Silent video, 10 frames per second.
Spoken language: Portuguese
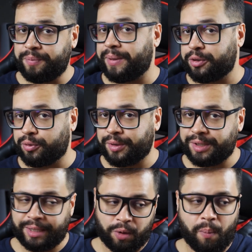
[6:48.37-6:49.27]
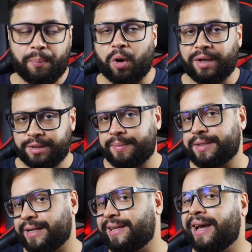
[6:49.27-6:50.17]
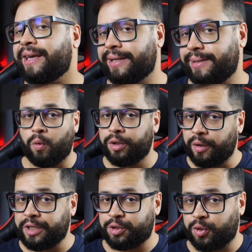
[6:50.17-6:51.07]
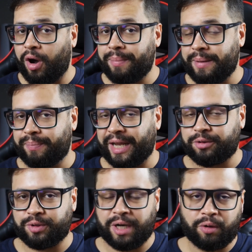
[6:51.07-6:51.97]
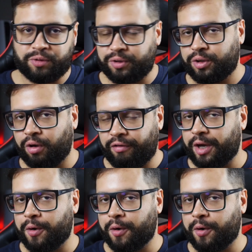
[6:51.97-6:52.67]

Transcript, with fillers: de pessoas que estão próximas ali a ele. Quando ele sobe em prédios altos de Nova